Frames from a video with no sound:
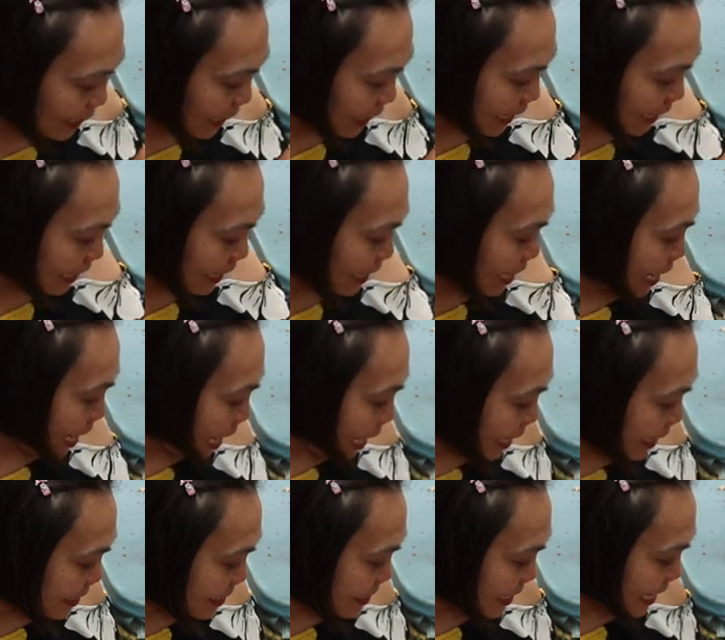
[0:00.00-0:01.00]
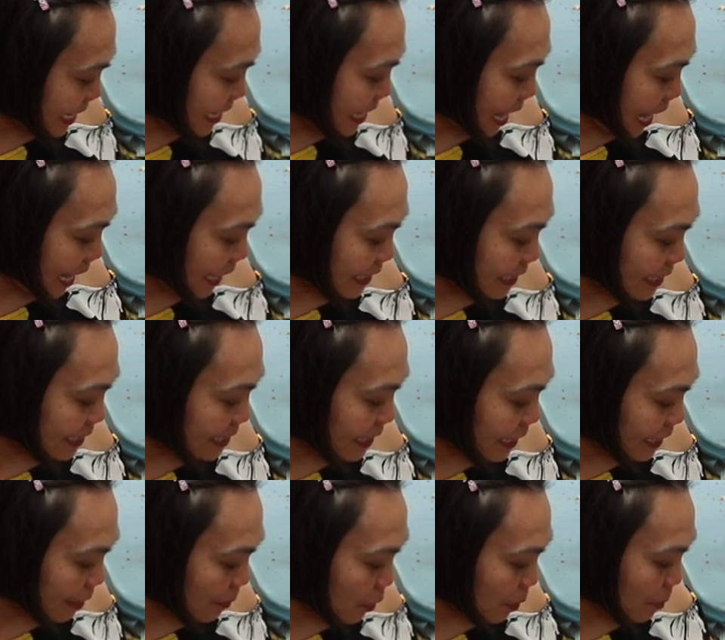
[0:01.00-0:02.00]
มีอีกสี่อันจริง
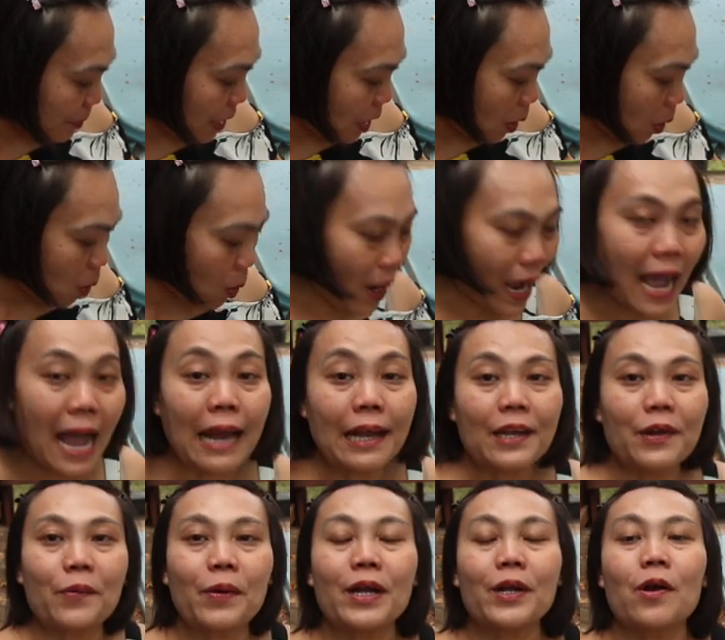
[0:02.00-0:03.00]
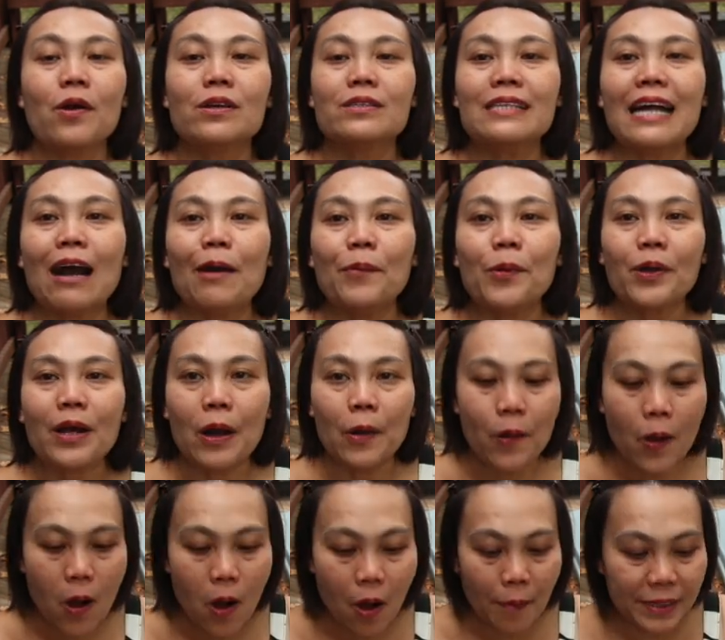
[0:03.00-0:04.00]
ๆ แล้วว่ามีหกอันหนูว่าน้องสาวโบ๊เขา
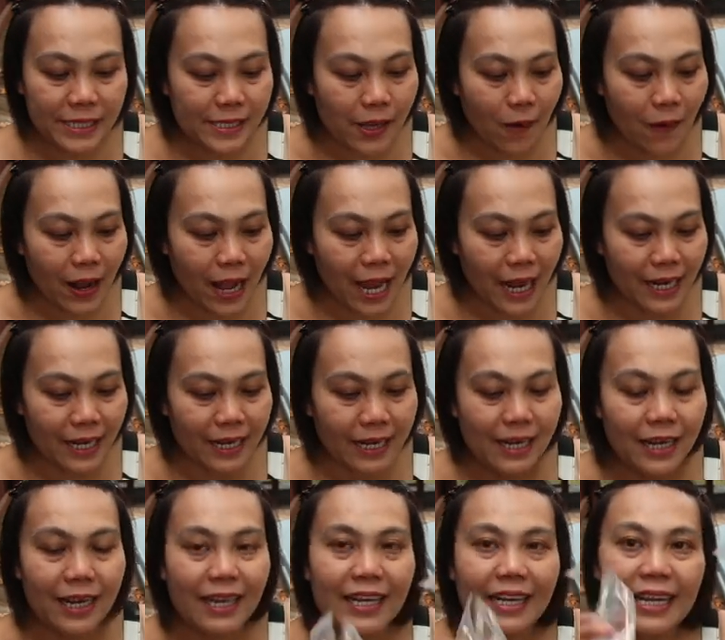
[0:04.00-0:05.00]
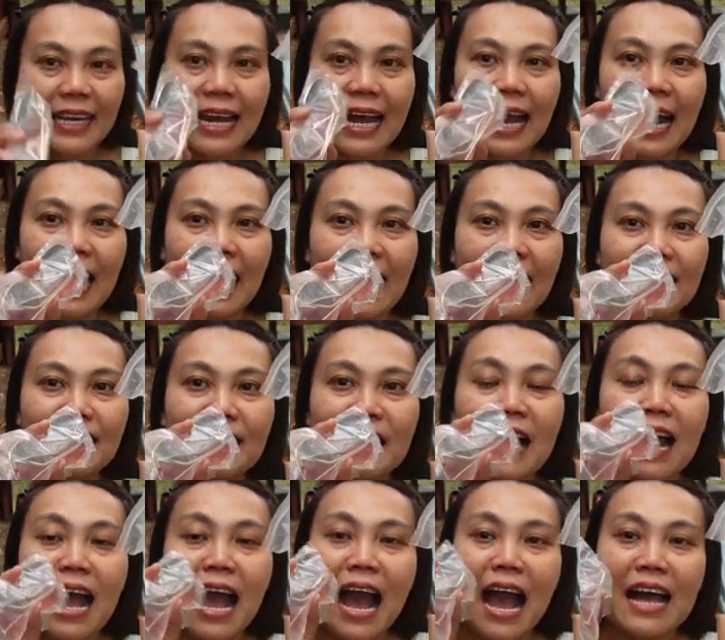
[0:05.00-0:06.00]
ขอไปสองอัน นี่นะคะ
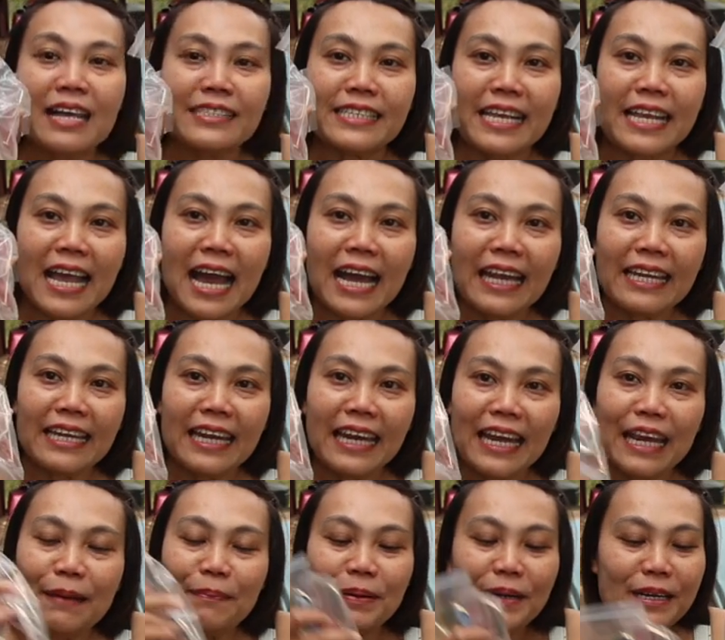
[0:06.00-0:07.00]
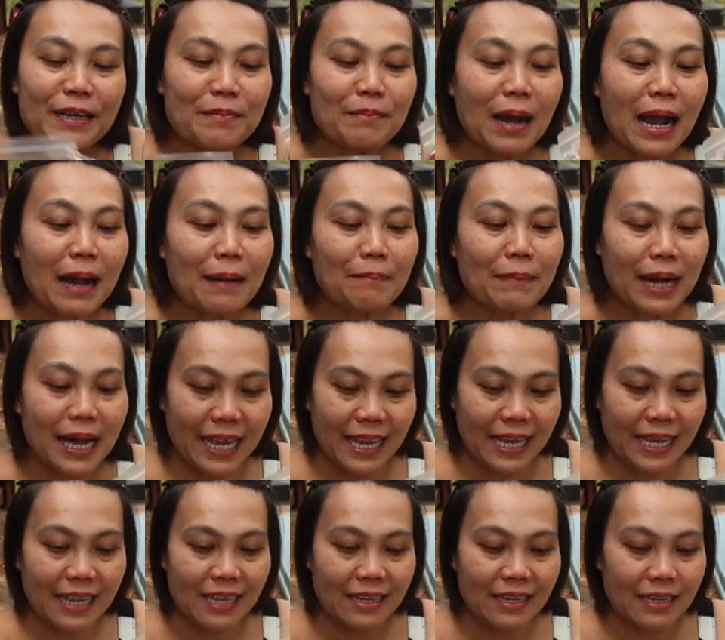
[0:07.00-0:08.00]
สี่อันนี้เพิ่งมาใหม่
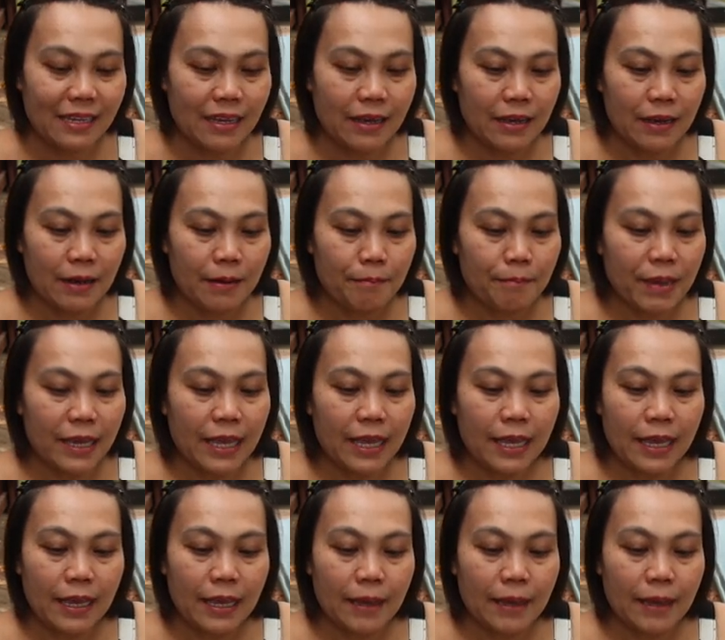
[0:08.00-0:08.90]
มี